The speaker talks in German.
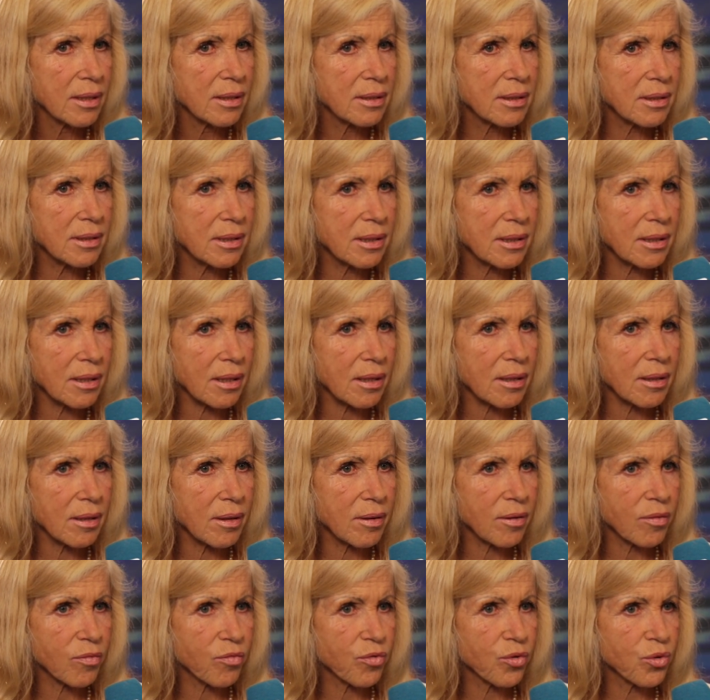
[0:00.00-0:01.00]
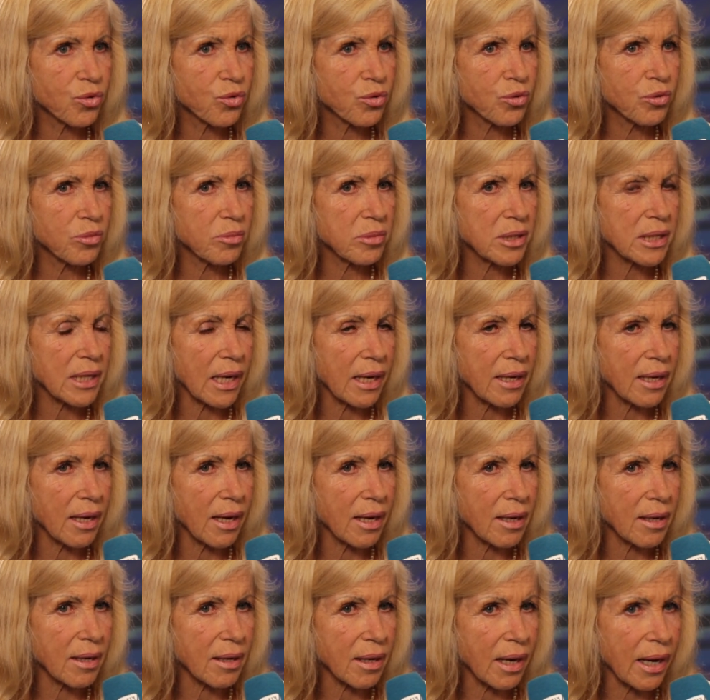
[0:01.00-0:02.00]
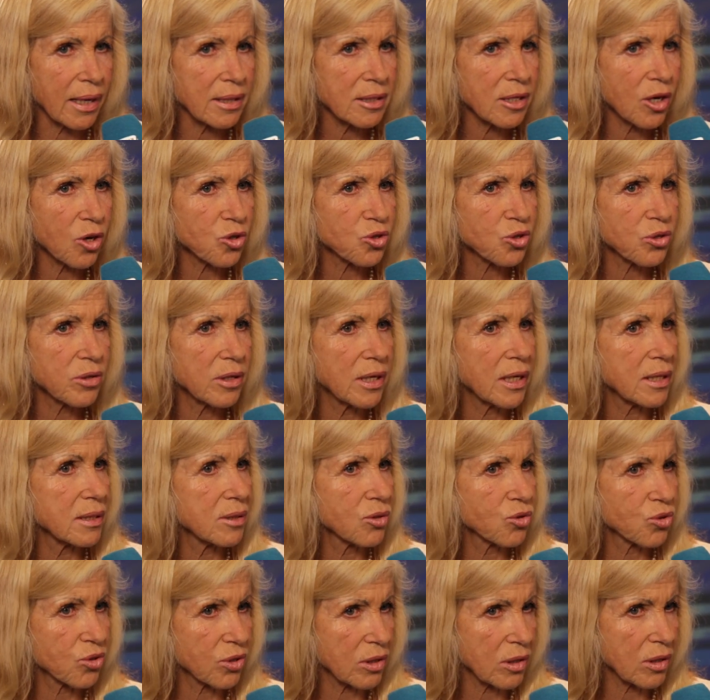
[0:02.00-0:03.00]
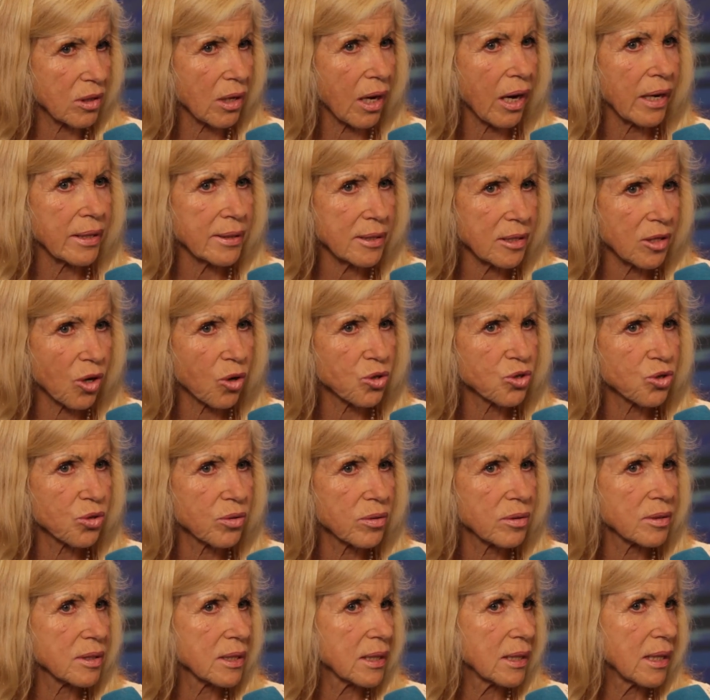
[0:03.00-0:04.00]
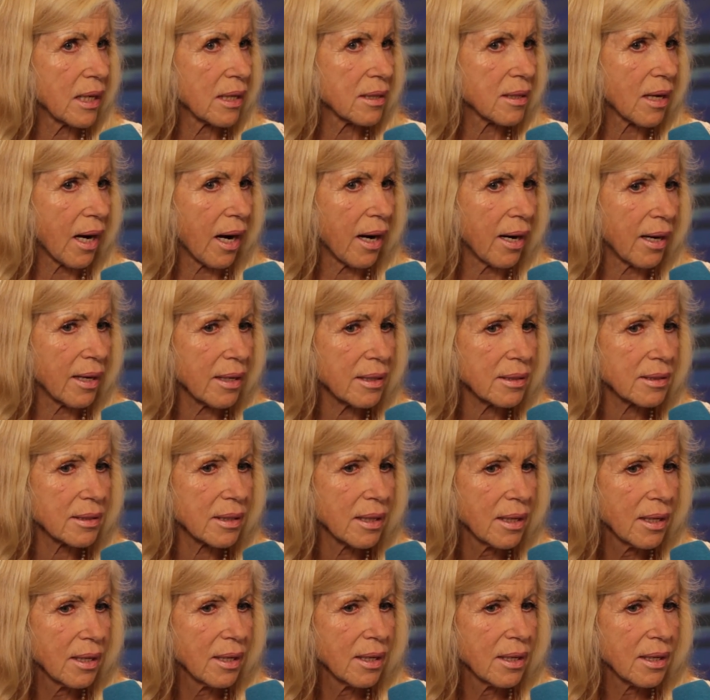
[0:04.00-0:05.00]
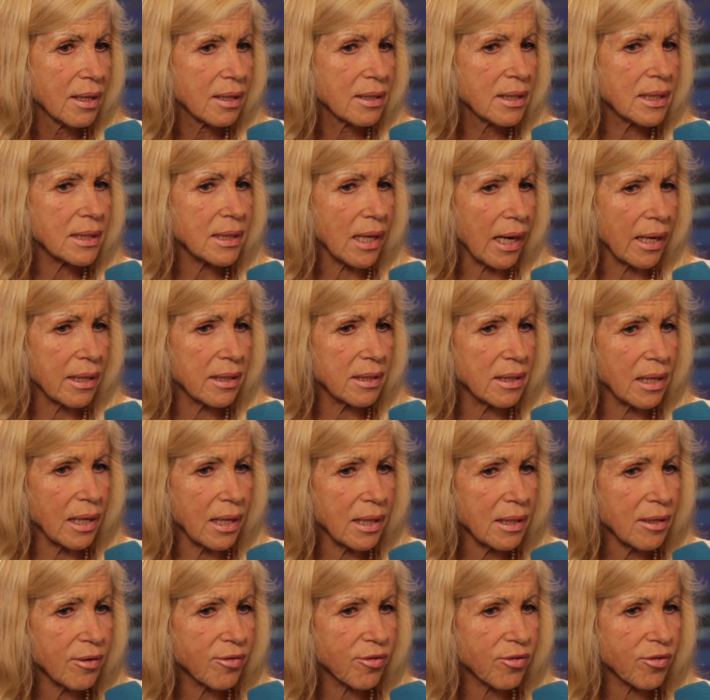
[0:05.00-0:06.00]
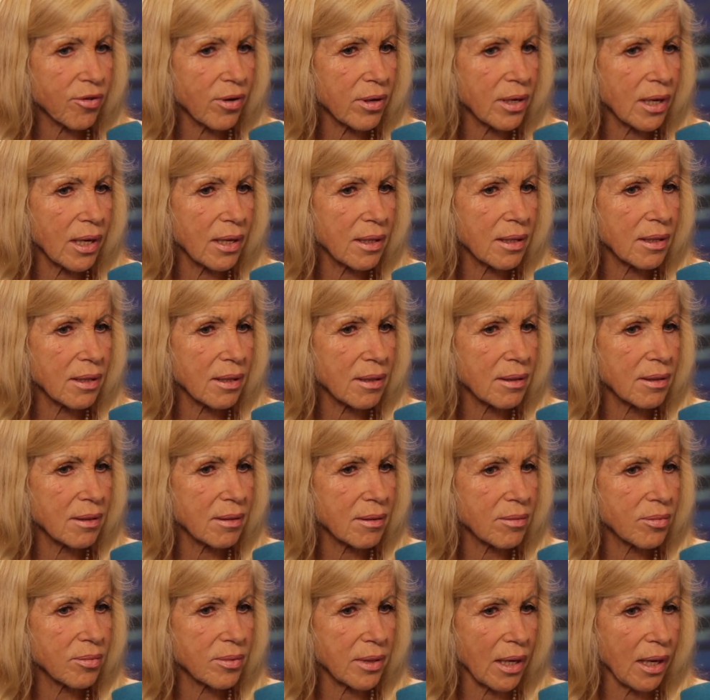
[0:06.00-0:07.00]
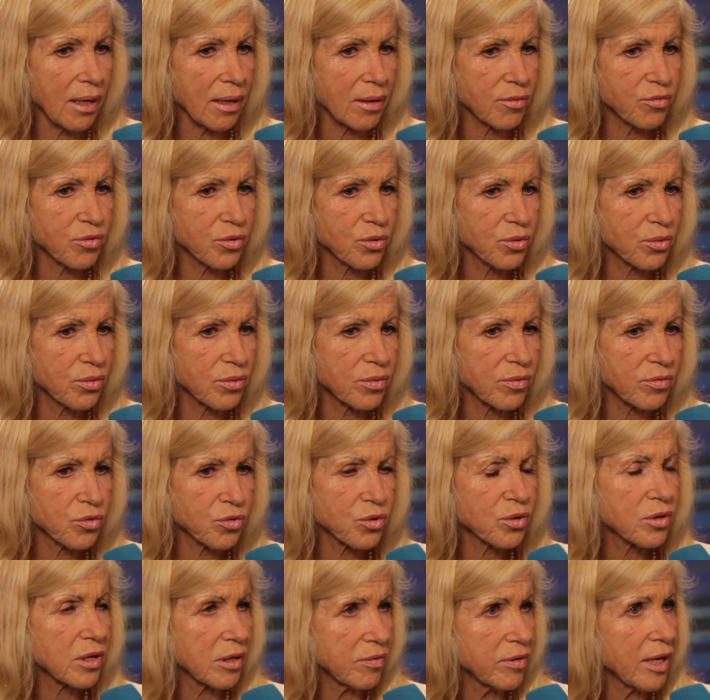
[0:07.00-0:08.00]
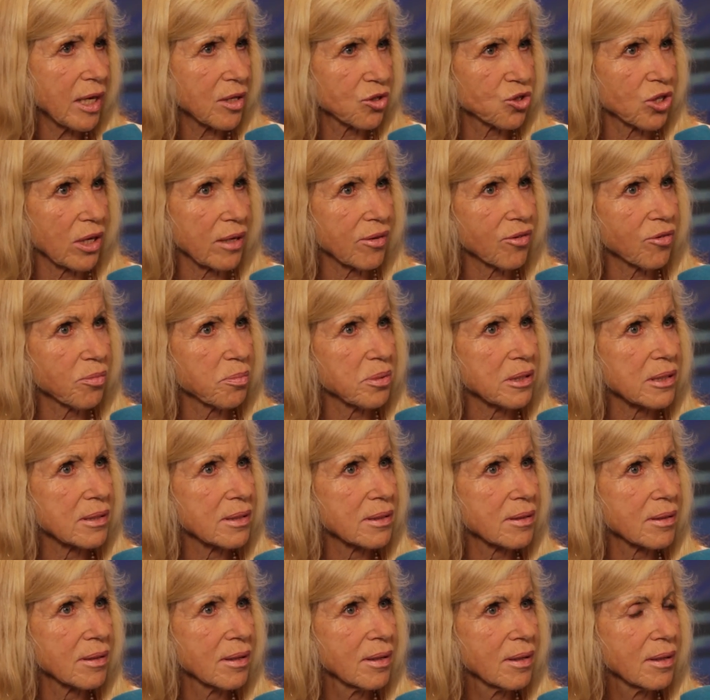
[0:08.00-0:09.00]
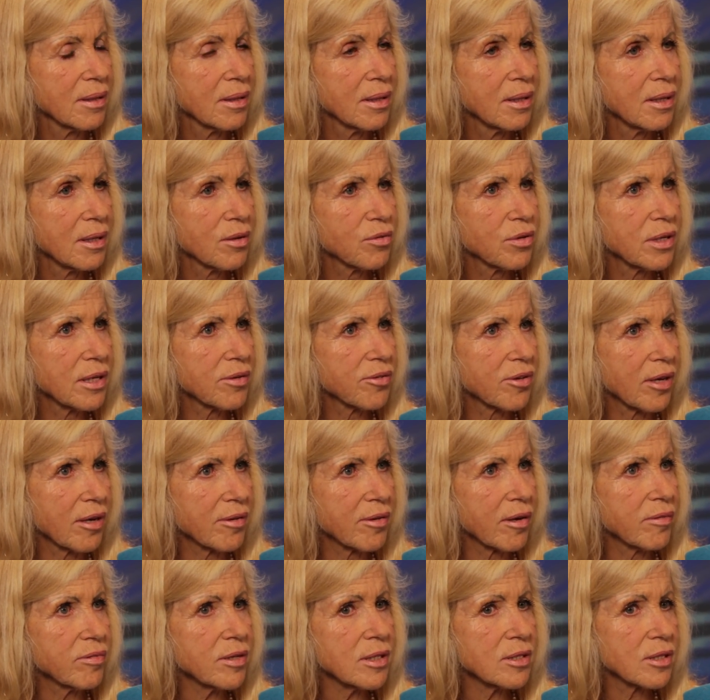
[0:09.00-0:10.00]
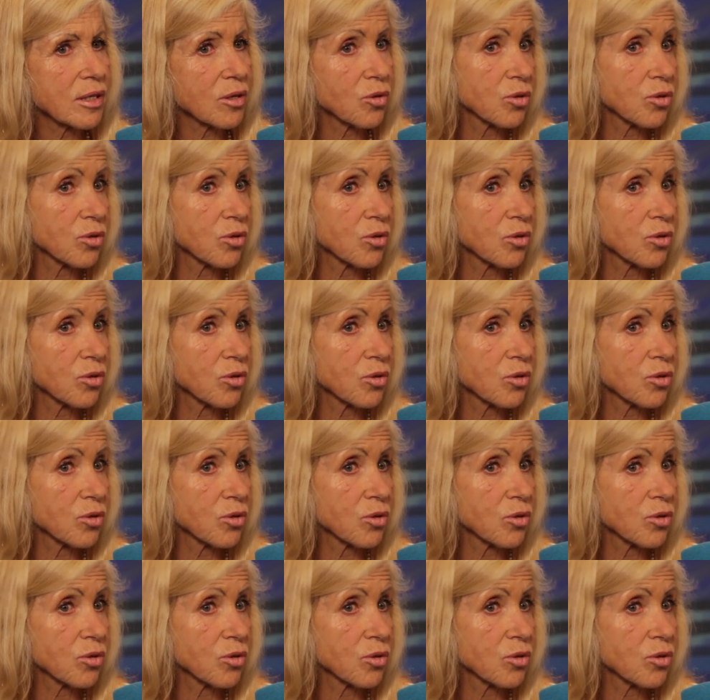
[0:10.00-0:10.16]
die, äh, wo du mit deiner anti-autoritären Art nicht aneckst, sondern äh, ja, wo du, du gewertschätzt bist. Finde ich sehr, sehr wichtig.